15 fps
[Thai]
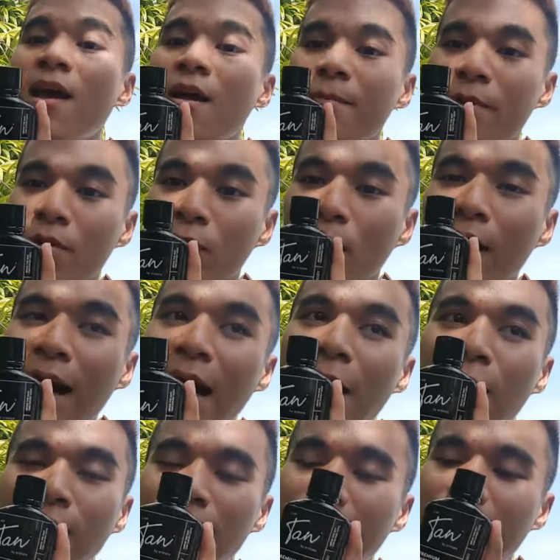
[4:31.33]
ผิวขาว
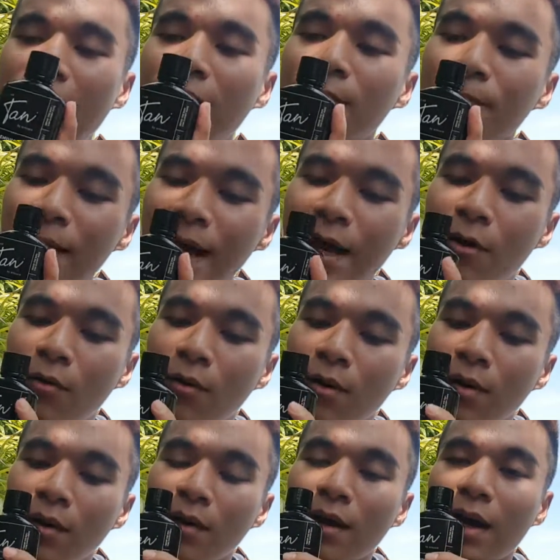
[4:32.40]
ใช้ได้หรือเปล่า
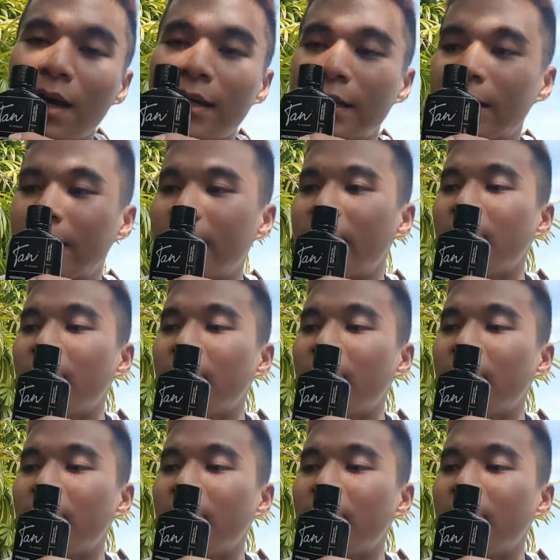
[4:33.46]
อันนี้